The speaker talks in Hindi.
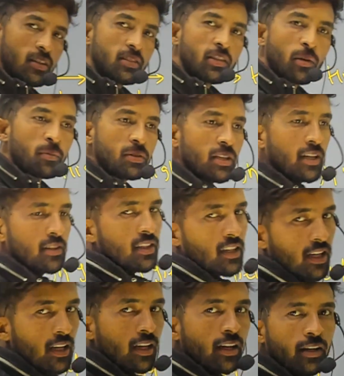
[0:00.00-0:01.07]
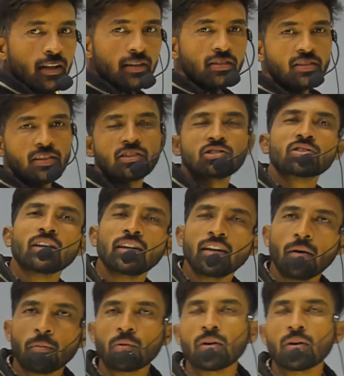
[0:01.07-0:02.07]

इस सर्बिसाइड से क्या है रेजिस्टेंस इसके लिए आपको